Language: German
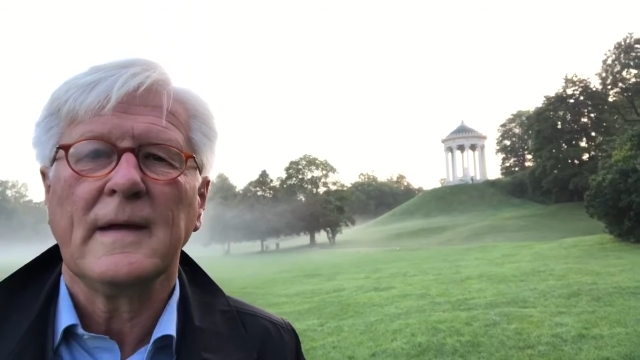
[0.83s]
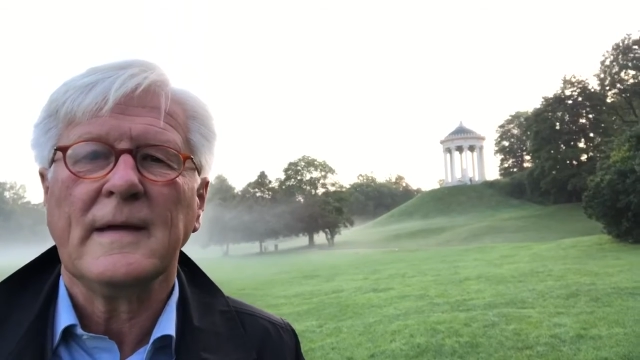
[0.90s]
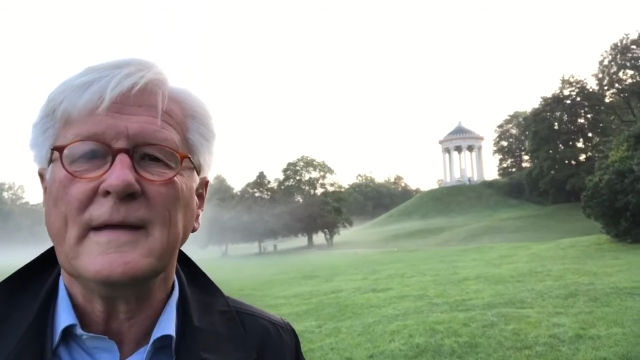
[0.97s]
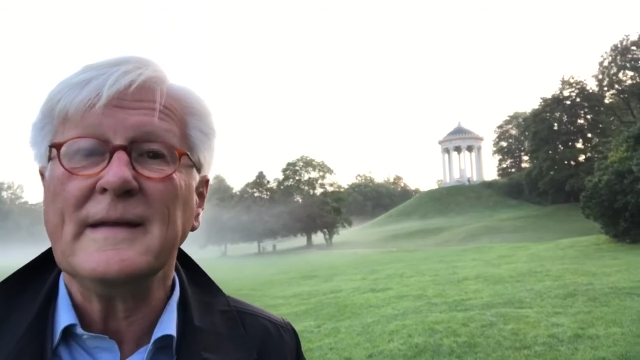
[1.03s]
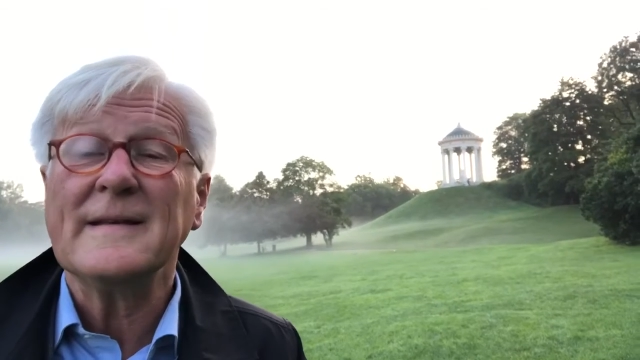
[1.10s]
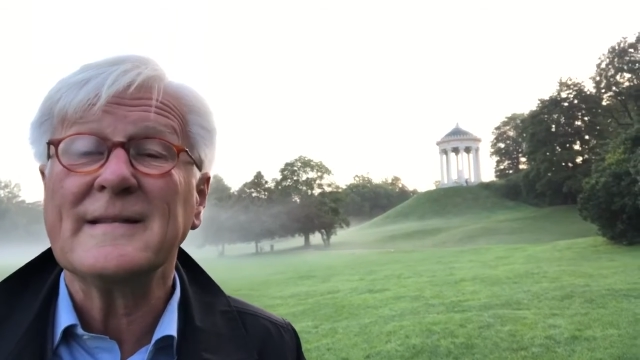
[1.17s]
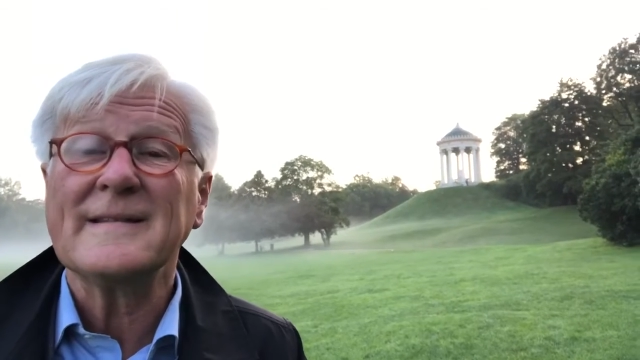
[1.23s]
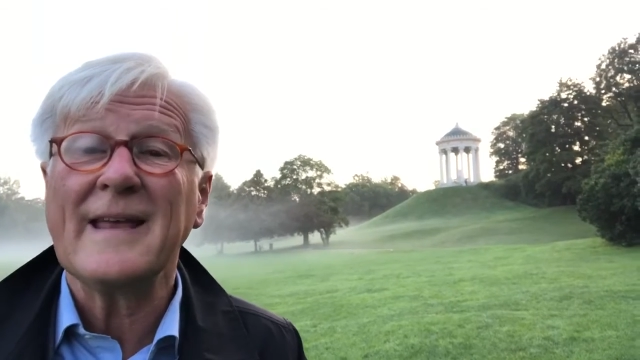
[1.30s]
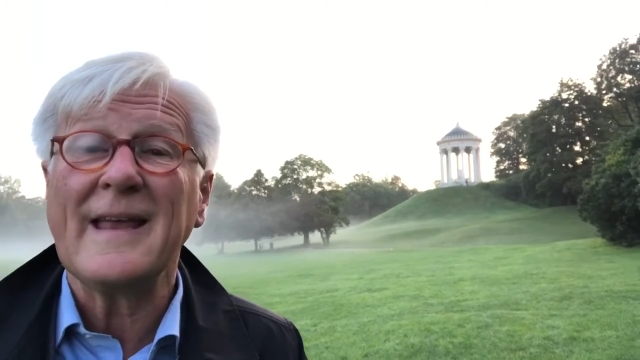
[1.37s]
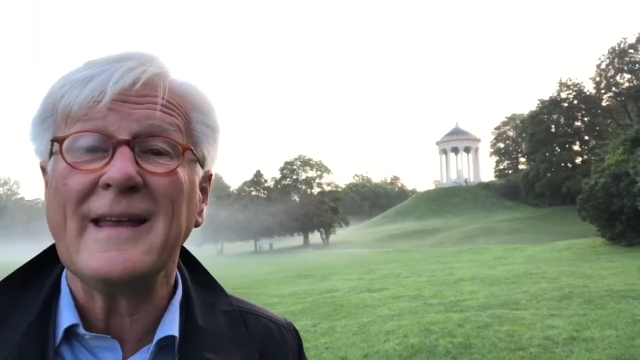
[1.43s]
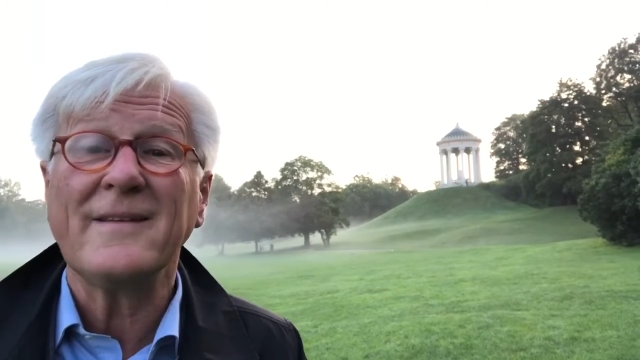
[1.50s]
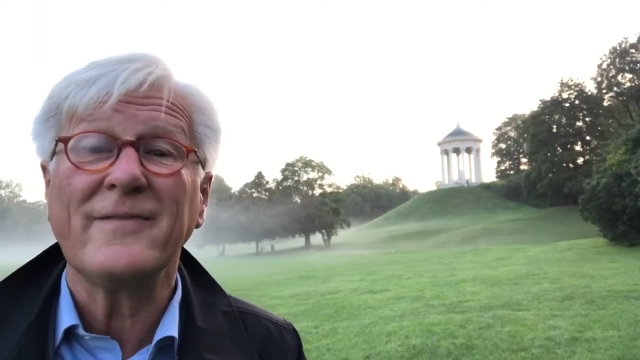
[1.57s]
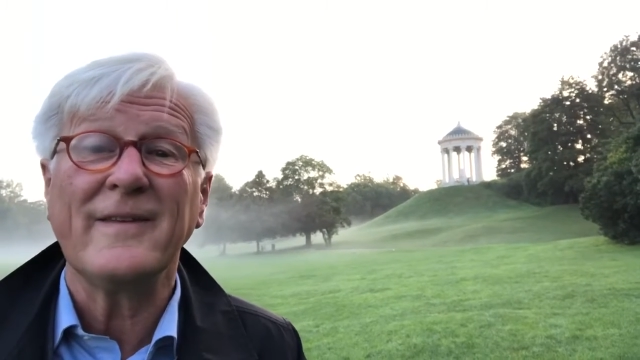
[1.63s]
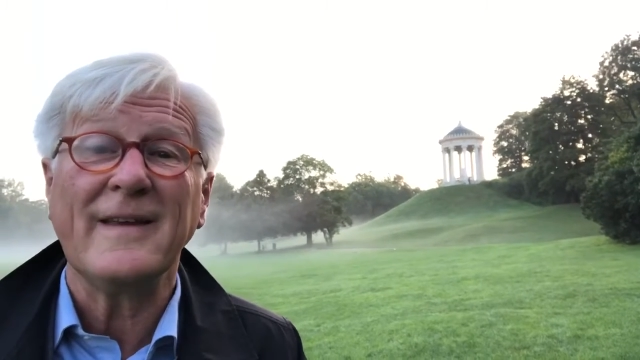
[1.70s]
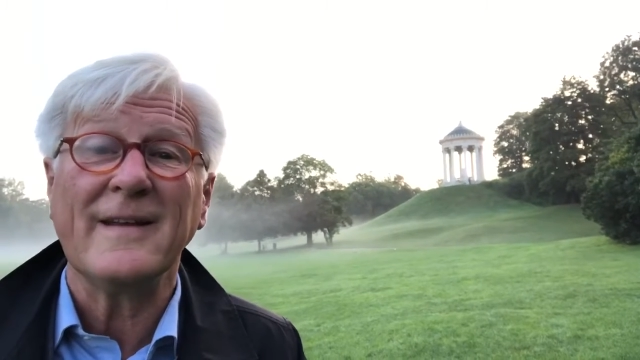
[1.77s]
Ihr
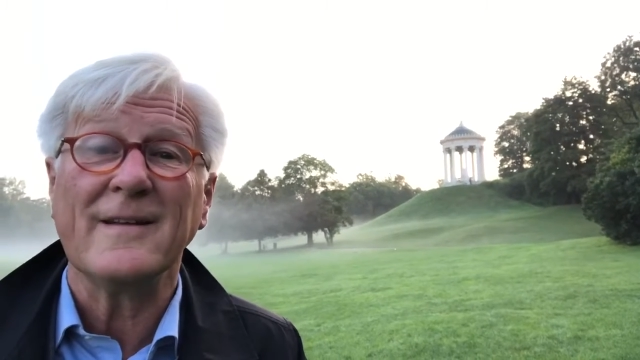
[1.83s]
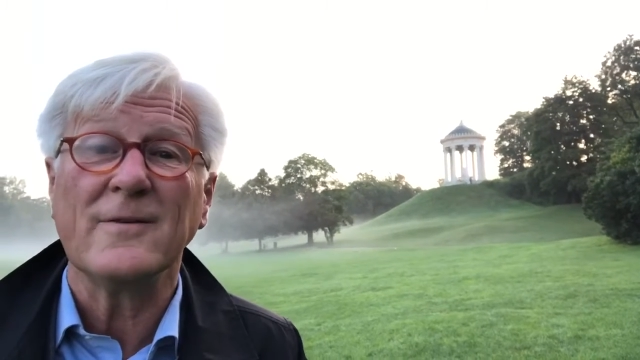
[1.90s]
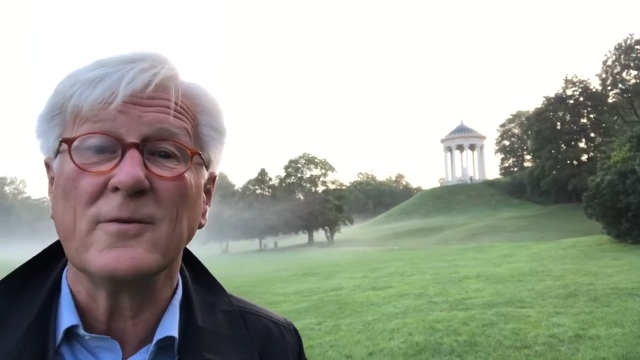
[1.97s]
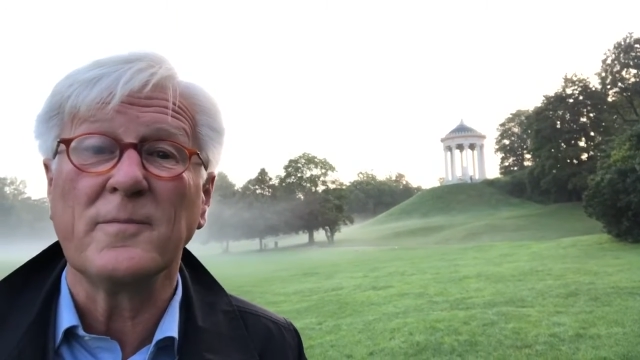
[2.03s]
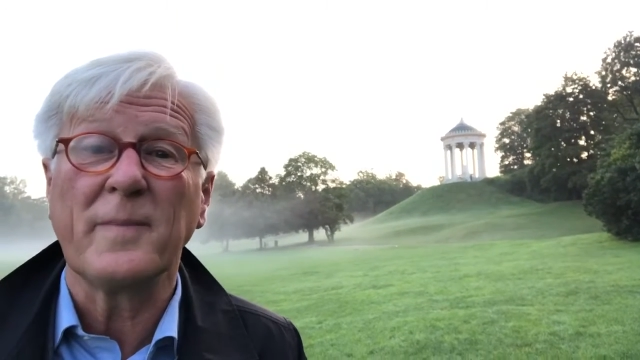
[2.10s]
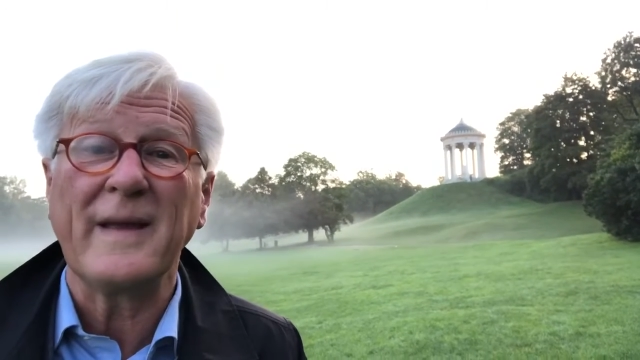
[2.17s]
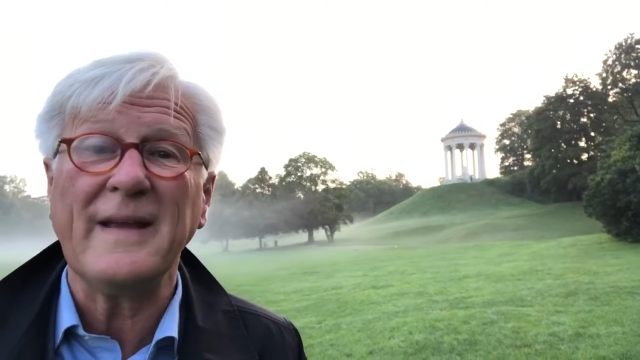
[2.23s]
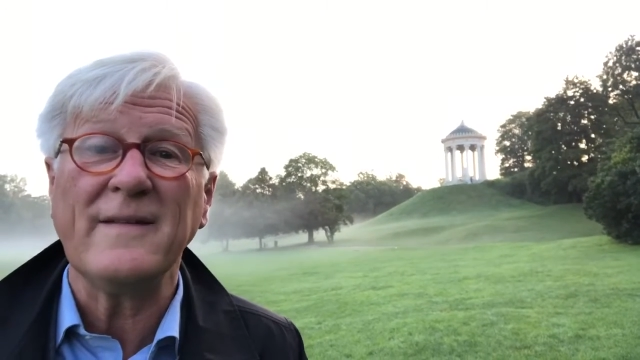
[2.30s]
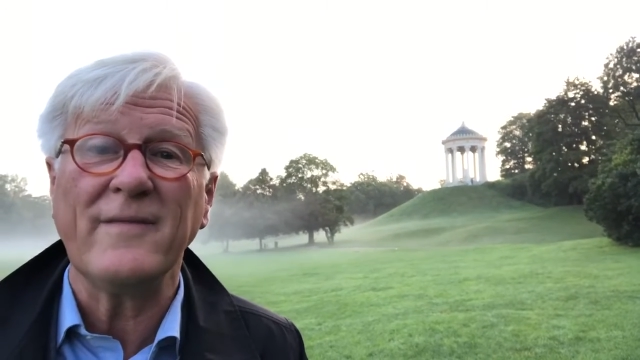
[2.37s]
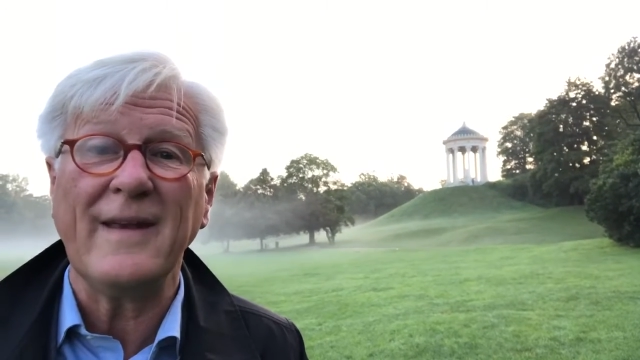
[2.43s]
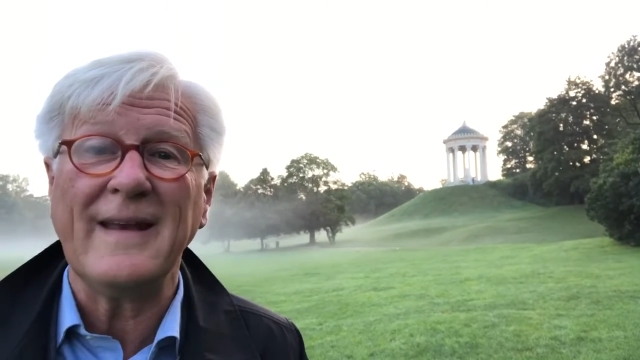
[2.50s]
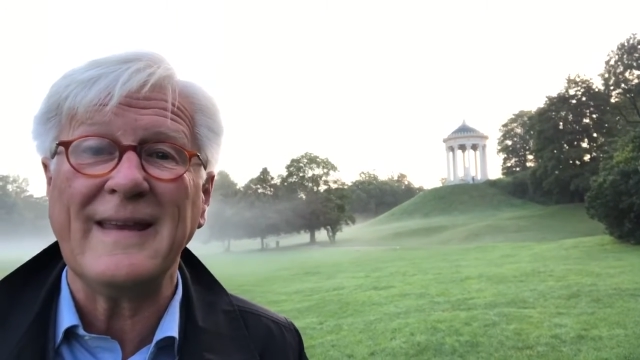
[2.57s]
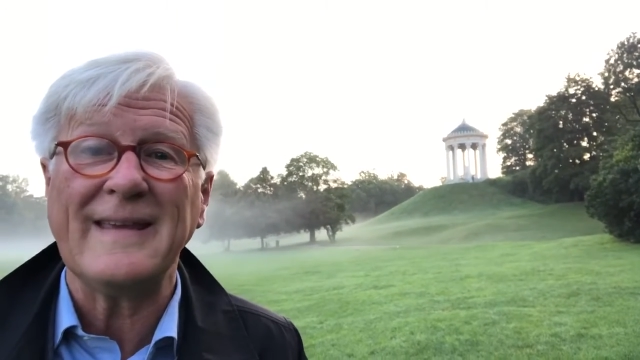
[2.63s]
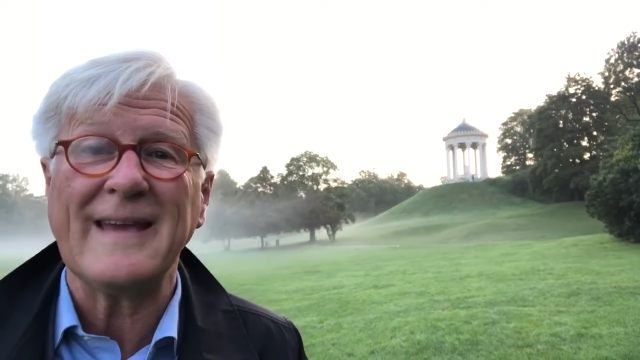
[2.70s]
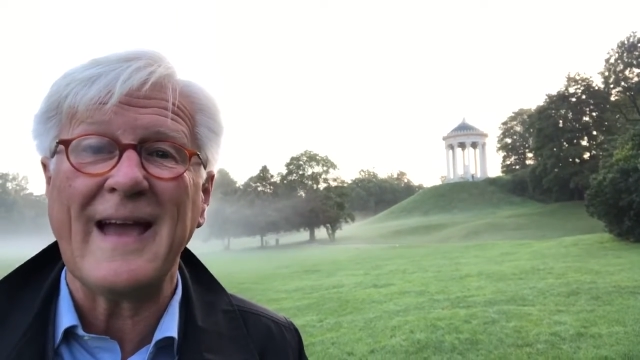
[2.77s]
sät viel und bringt
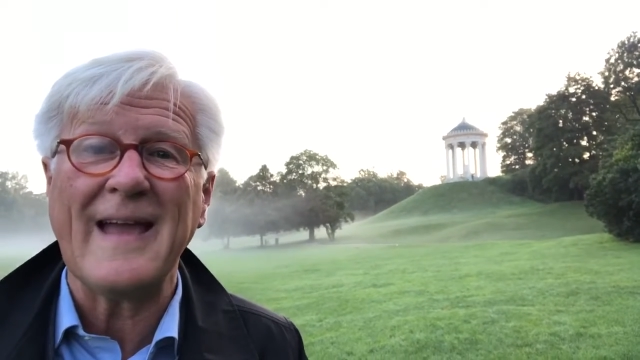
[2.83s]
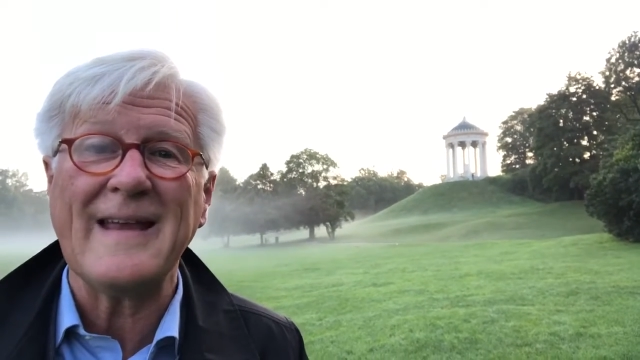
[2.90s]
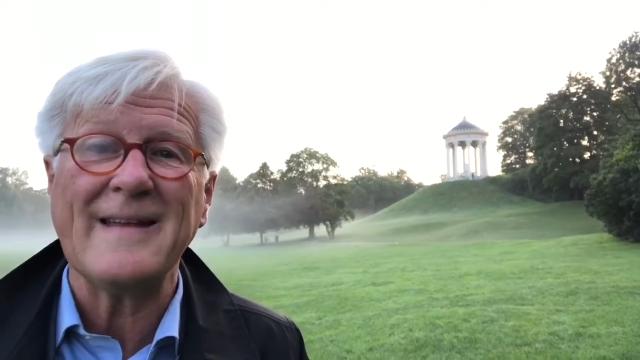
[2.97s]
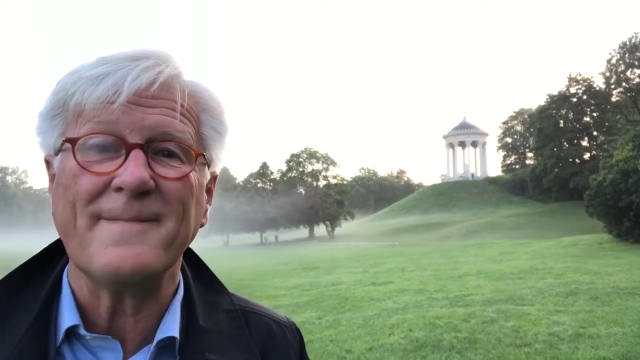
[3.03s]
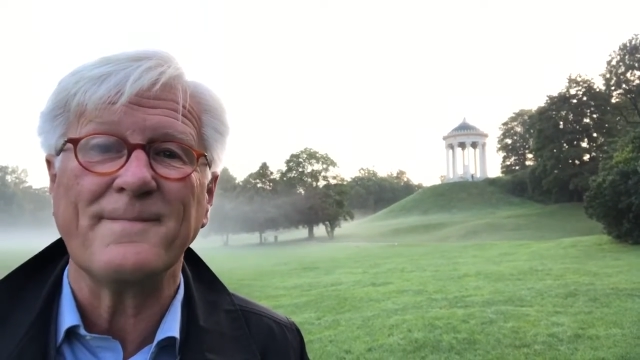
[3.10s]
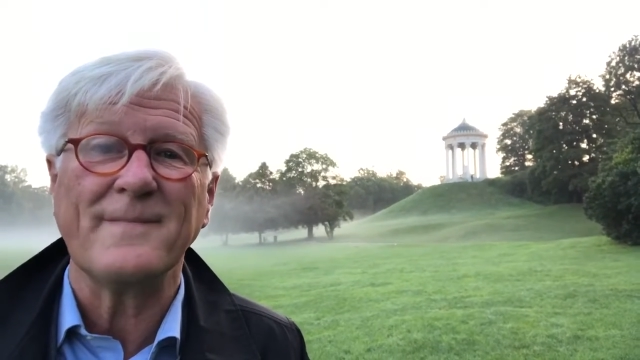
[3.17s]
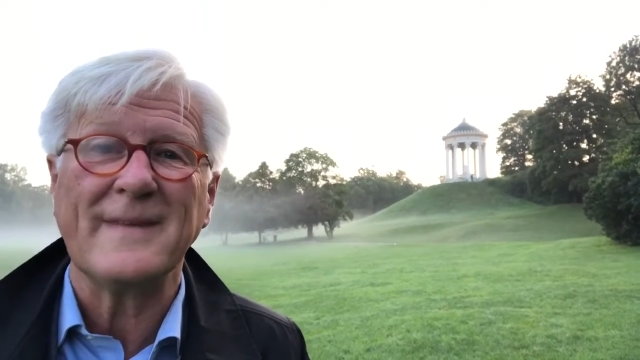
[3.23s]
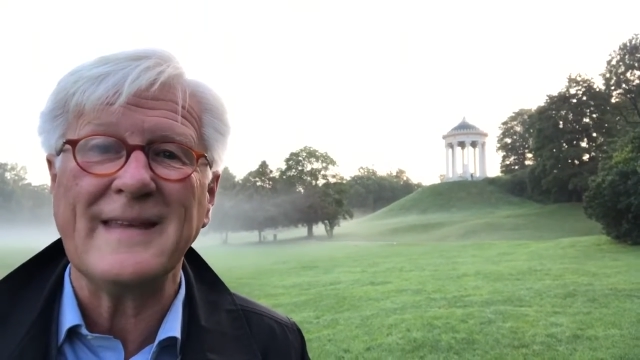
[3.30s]
wenig ein.